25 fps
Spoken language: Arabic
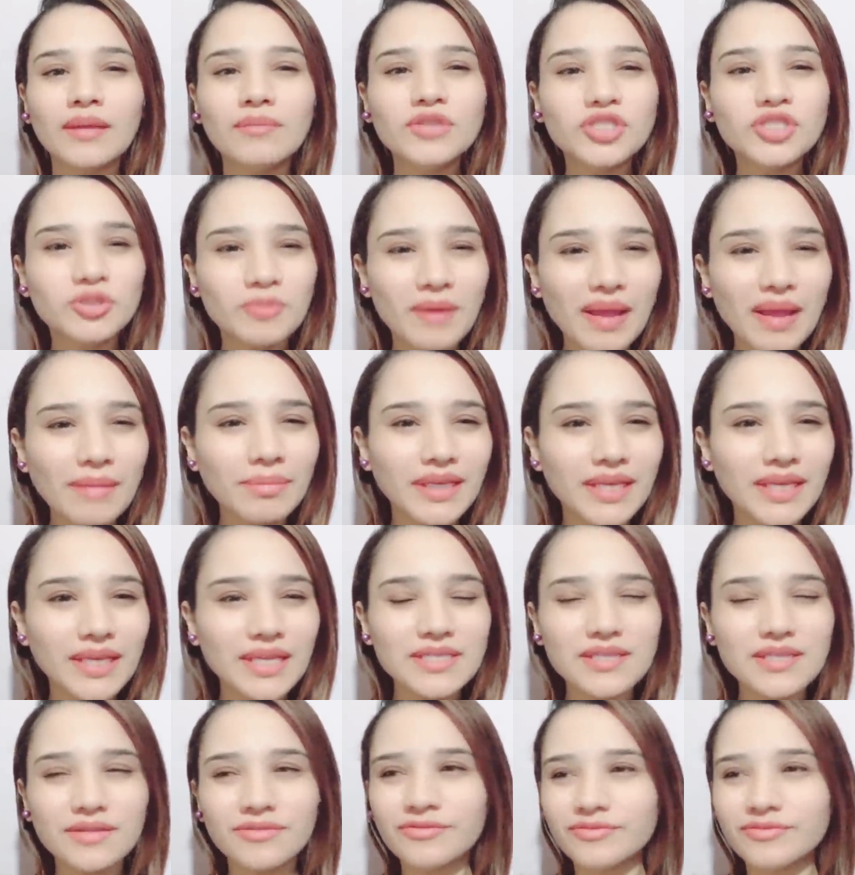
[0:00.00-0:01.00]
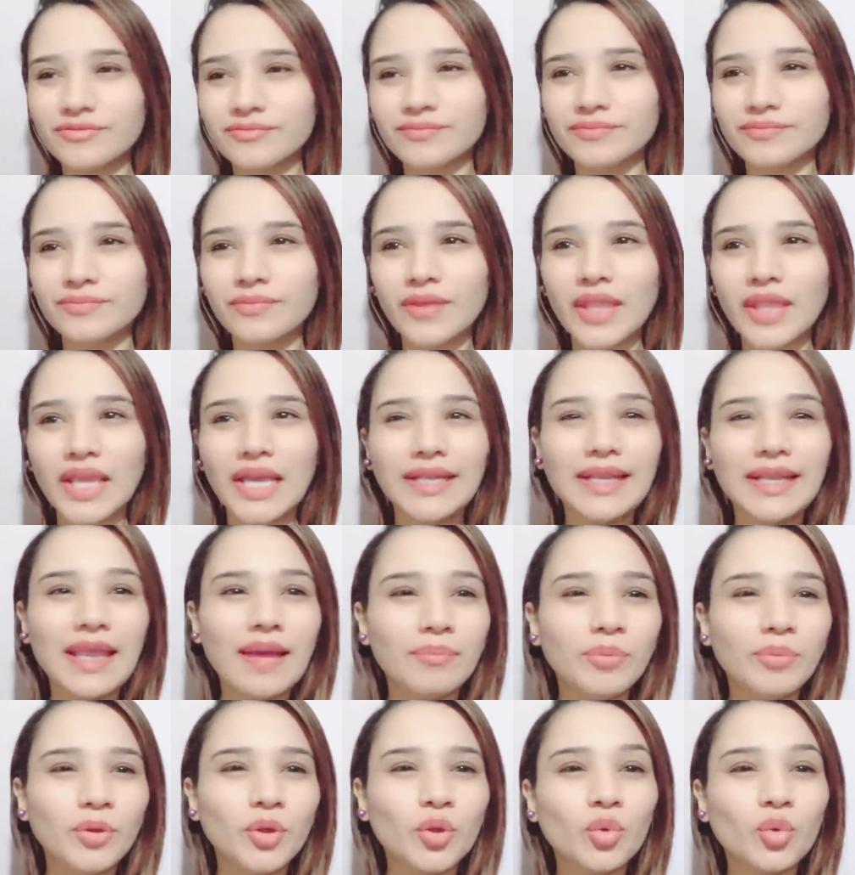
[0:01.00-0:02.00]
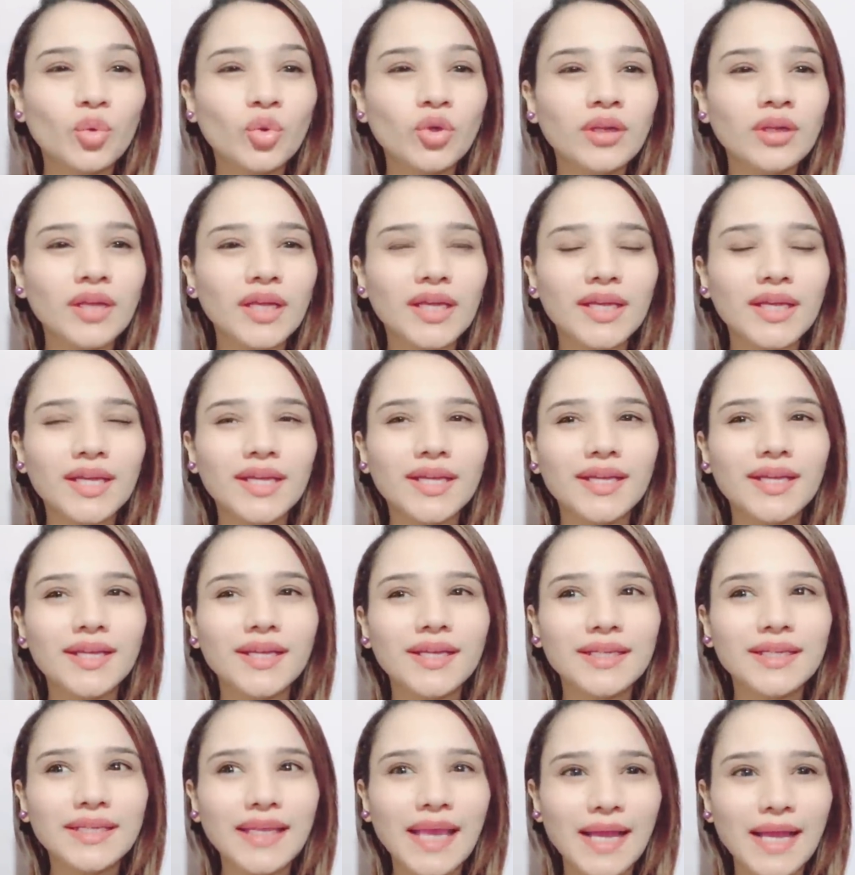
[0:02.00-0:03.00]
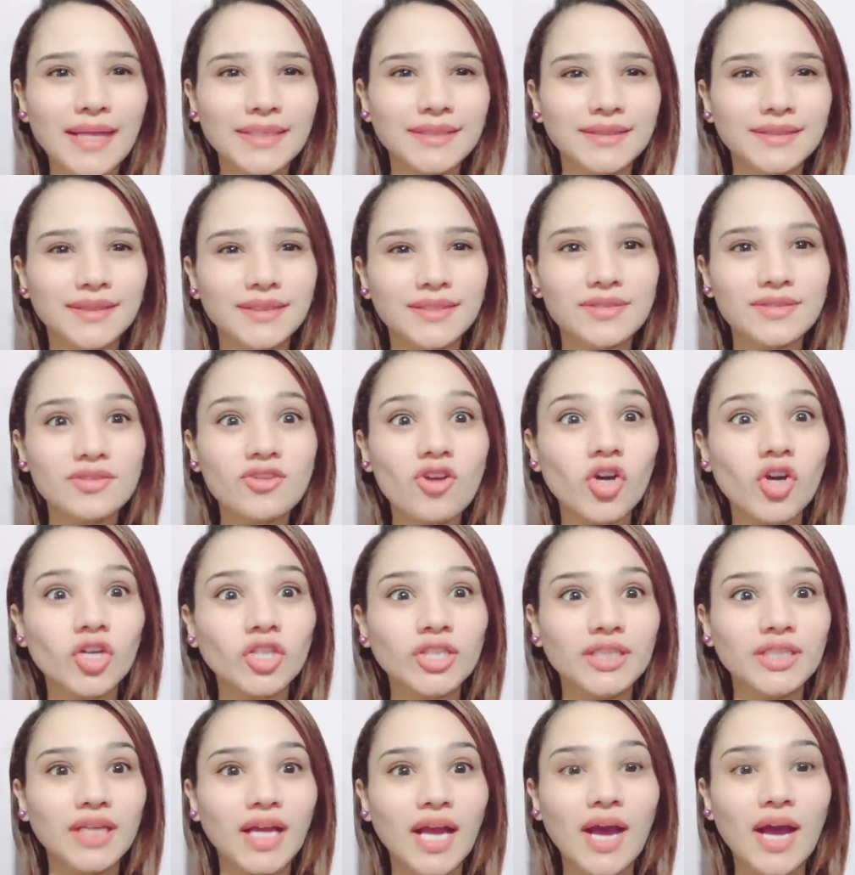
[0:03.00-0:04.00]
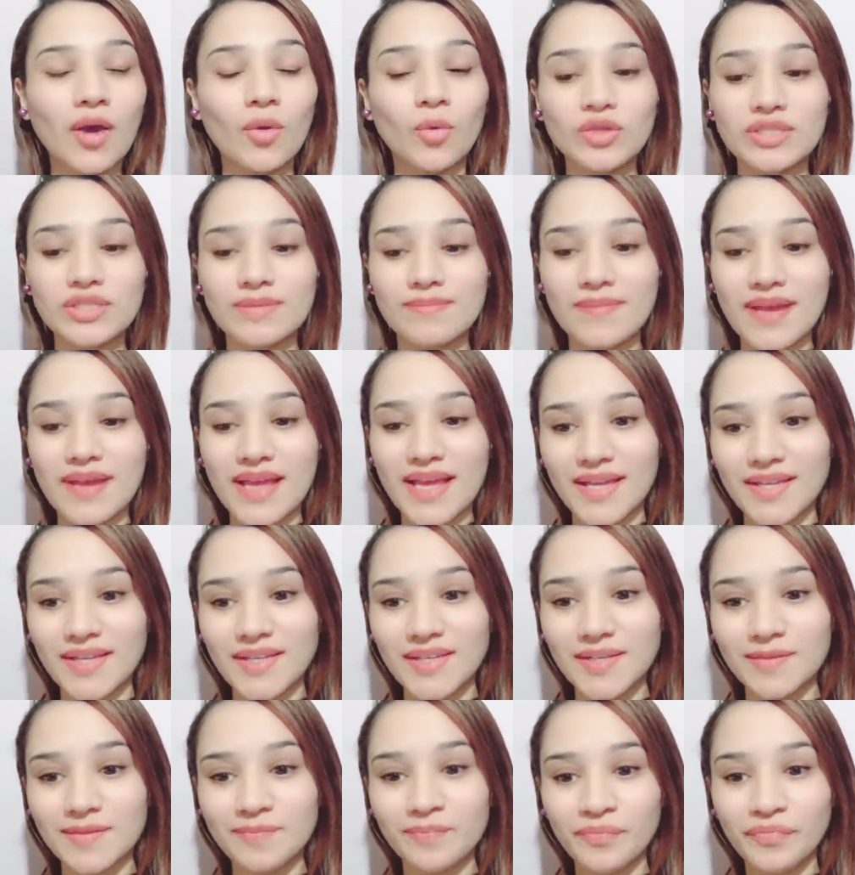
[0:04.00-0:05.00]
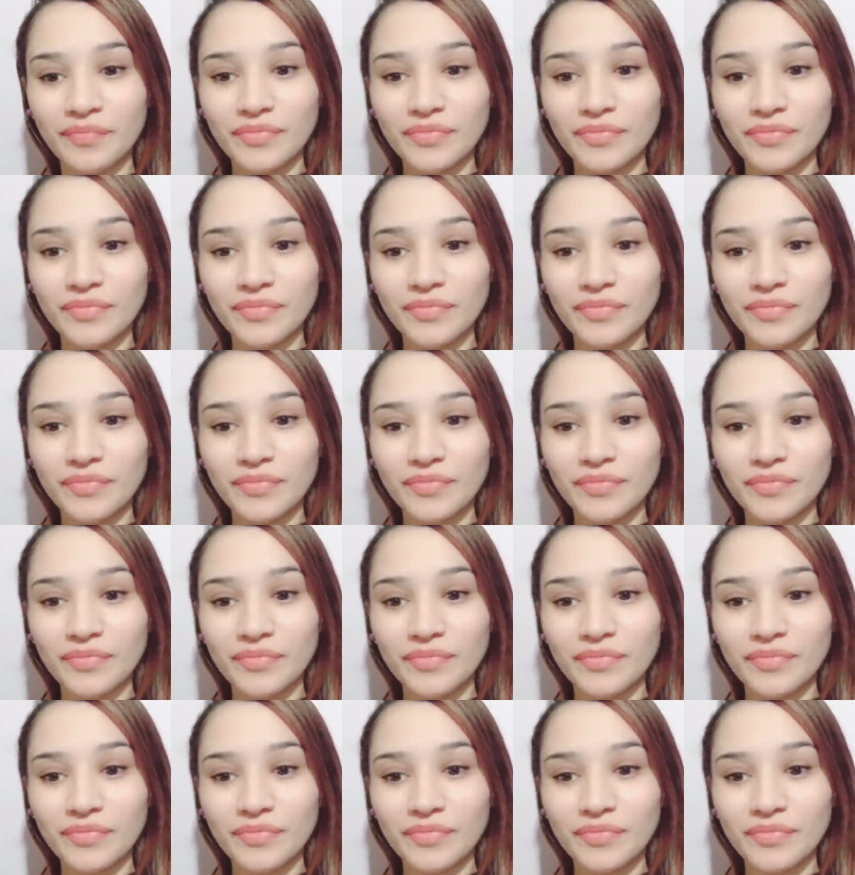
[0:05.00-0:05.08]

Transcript: مش بقى بيتكسف لا بيكون آه يعني صريح او اسمها ايه